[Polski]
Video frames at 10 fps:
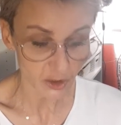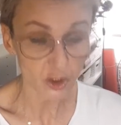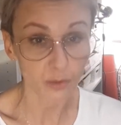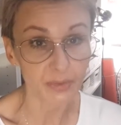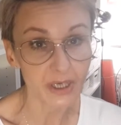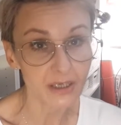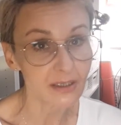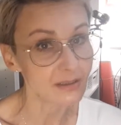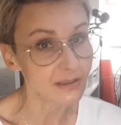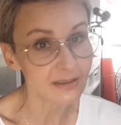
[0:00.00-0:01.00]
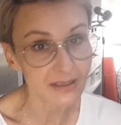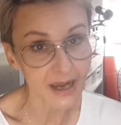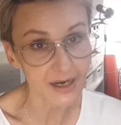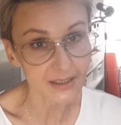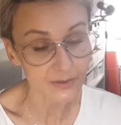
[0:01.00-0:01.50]
Kopiejki nie
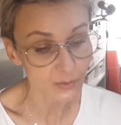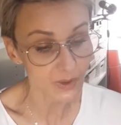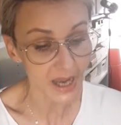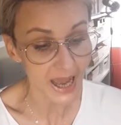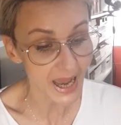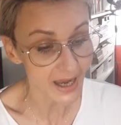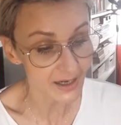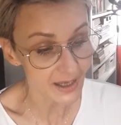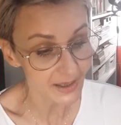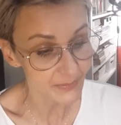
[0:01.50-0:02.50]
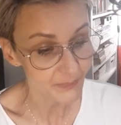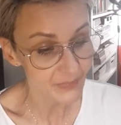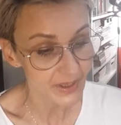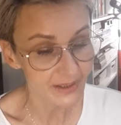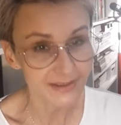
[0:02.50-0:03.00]
znalazł, ale
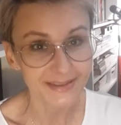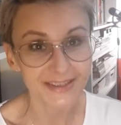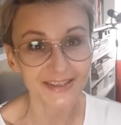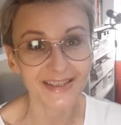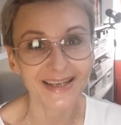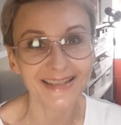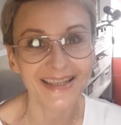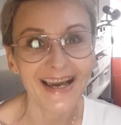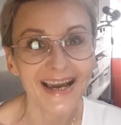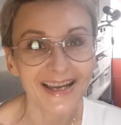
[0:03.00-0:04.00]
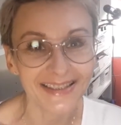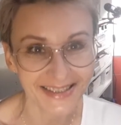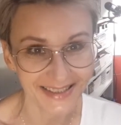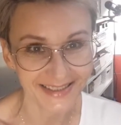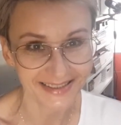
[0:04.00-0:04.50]

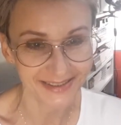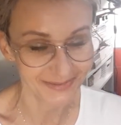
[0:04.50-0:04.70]
Śniadanie!